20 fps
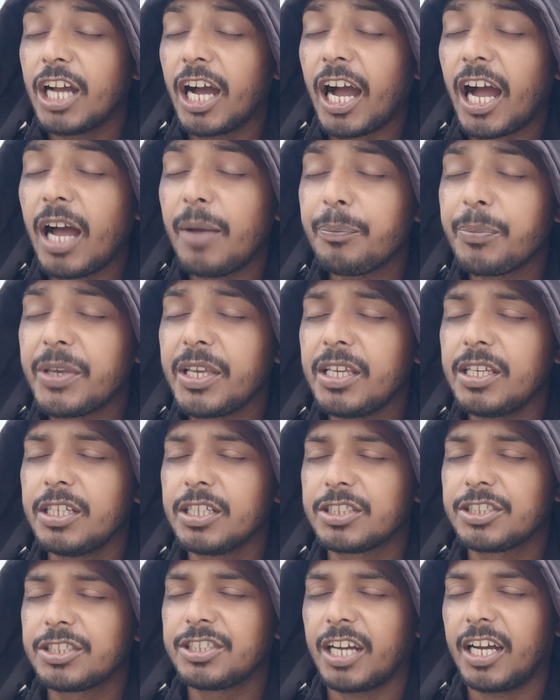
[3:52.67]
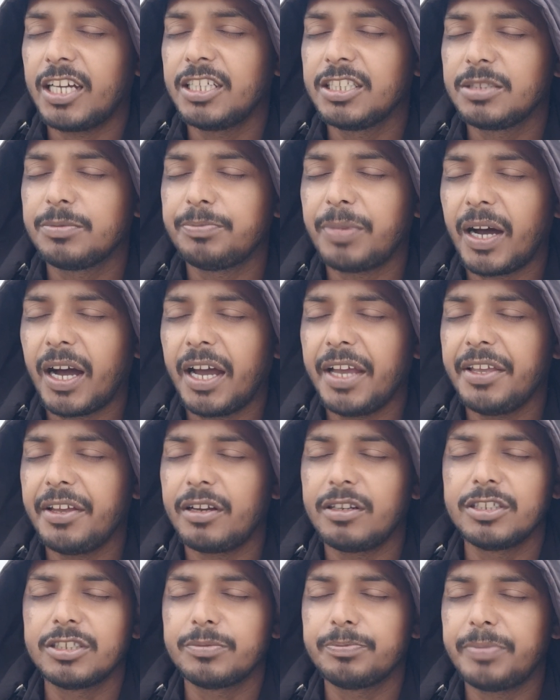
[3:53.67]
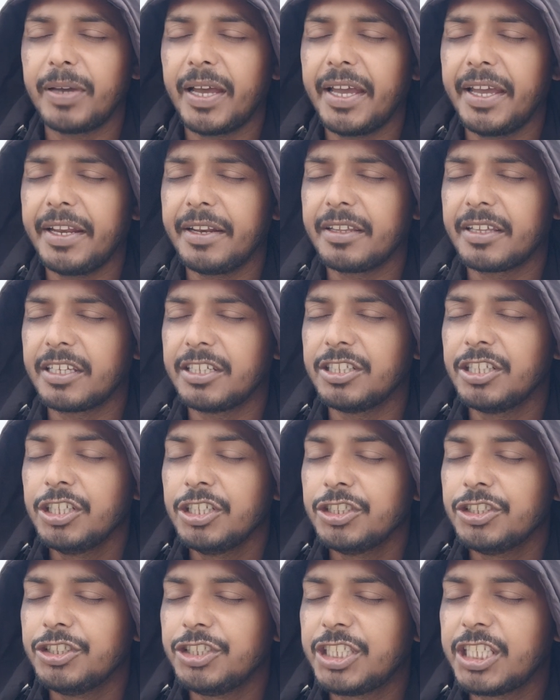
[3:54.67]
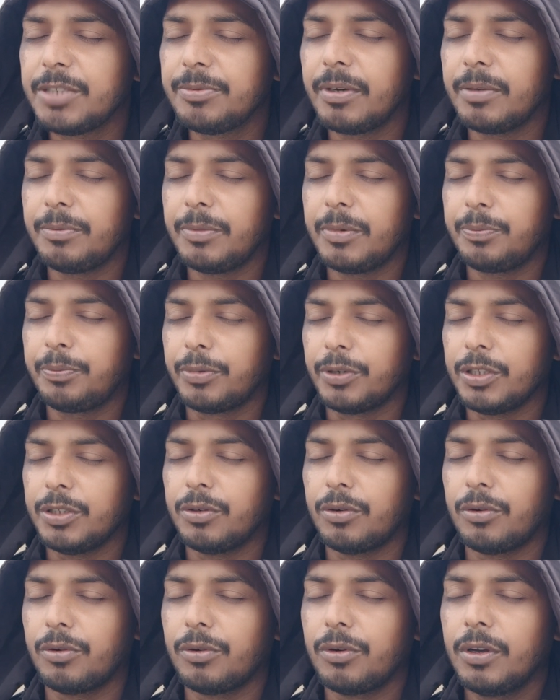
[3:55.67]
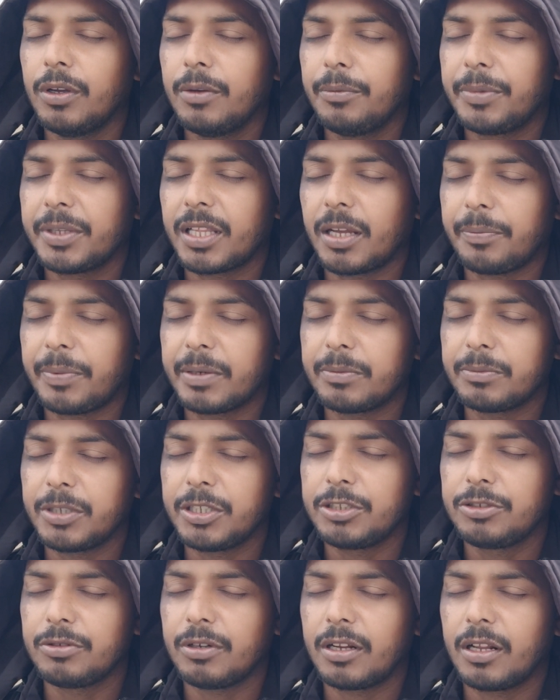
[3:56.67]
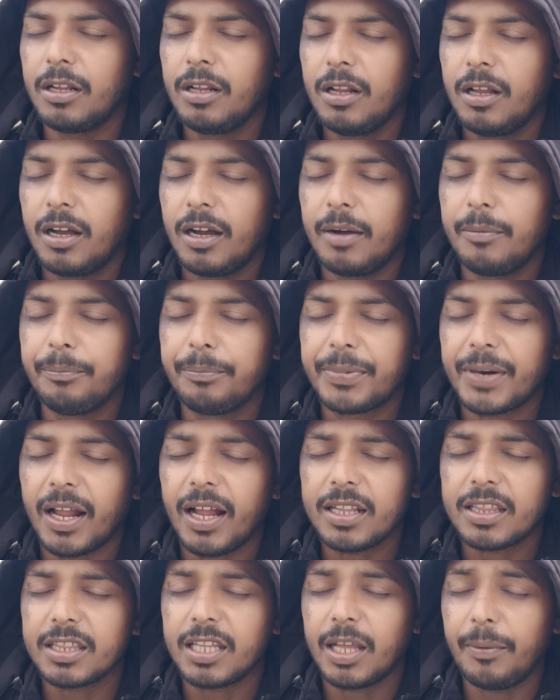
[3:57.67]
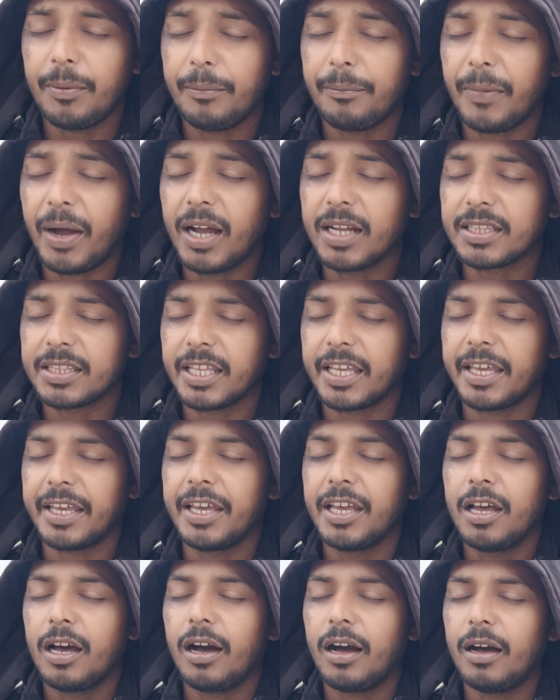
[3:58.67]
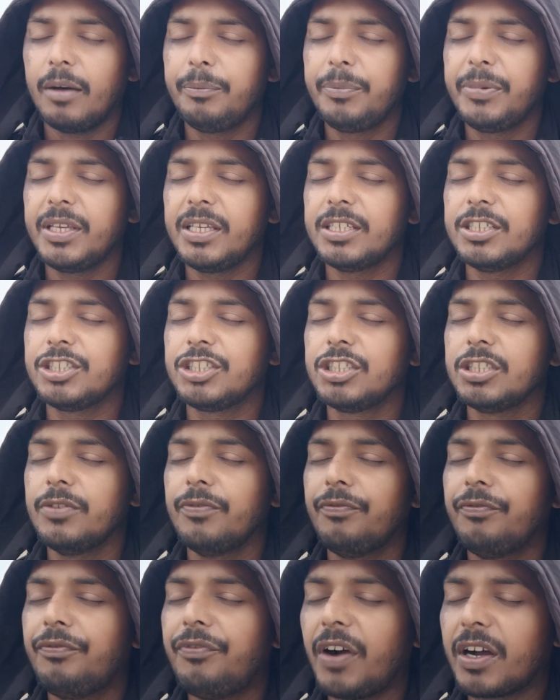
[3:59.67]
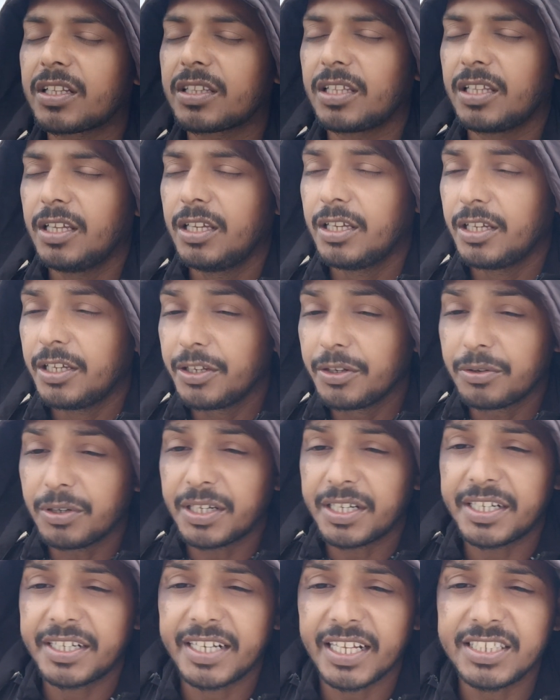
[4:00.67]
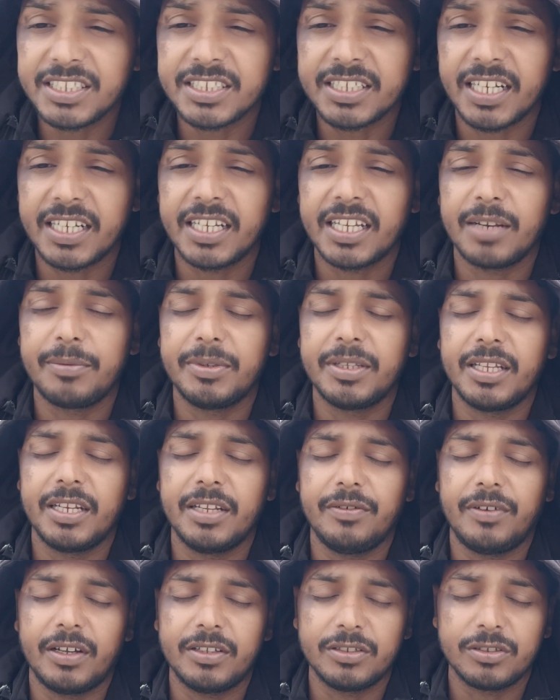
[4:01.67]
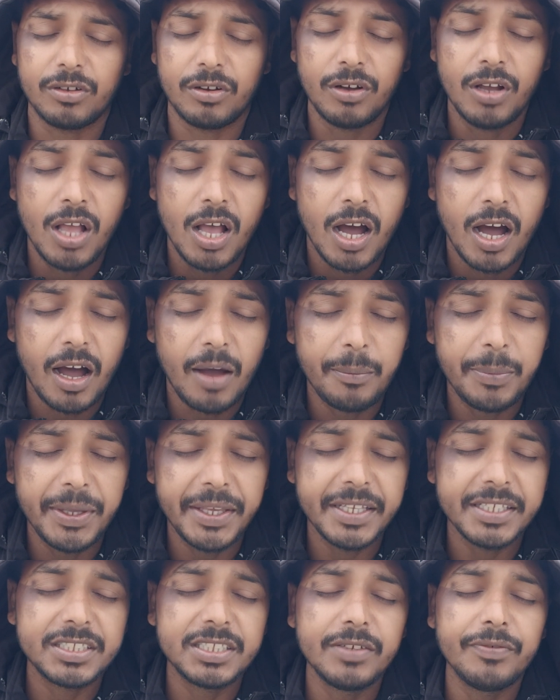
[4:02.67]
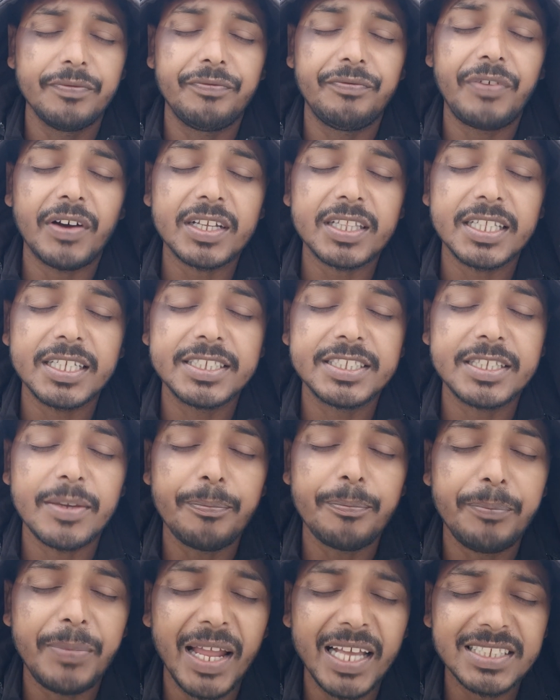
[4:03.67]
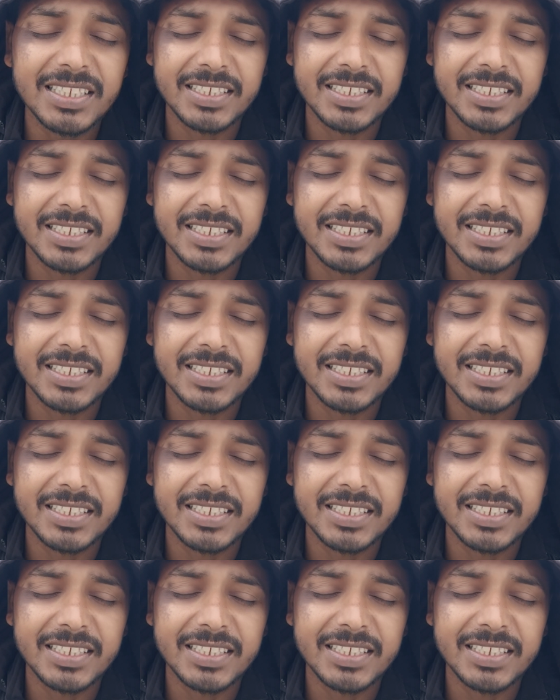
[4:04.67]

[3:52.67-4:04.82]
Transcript: आपकी इच्छा इस भाई और इस बहन के जीवन में पूरी हो पिता परमेश्वर हम प्रार्थना में मांगते हैं अभी इसी वक्त इनको टच करने के लिए मैं धन्यवाद देता हूँ अभी इसी वक्त इसे ब्लेस